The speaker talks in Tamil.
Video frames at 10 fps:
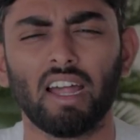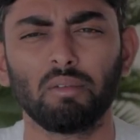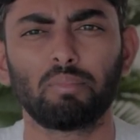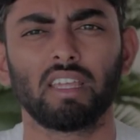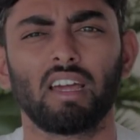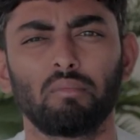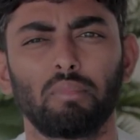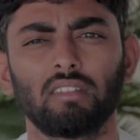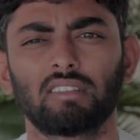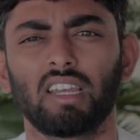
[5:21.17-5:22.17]
அடிப்படையான
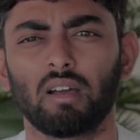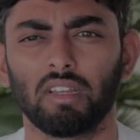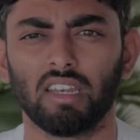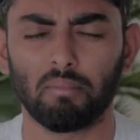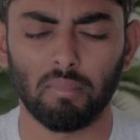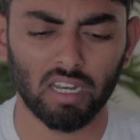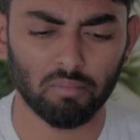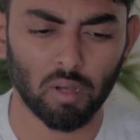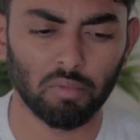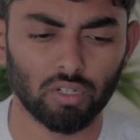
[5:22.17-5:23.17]
பேஸ் என்ன அப்படின்னா
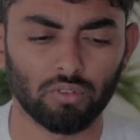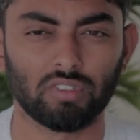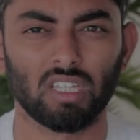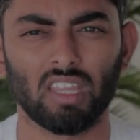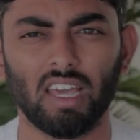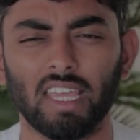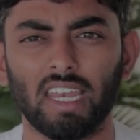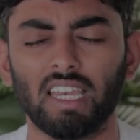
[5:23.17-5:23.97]
மனம் அப்படின்ற ஒரு விஷயம் தான்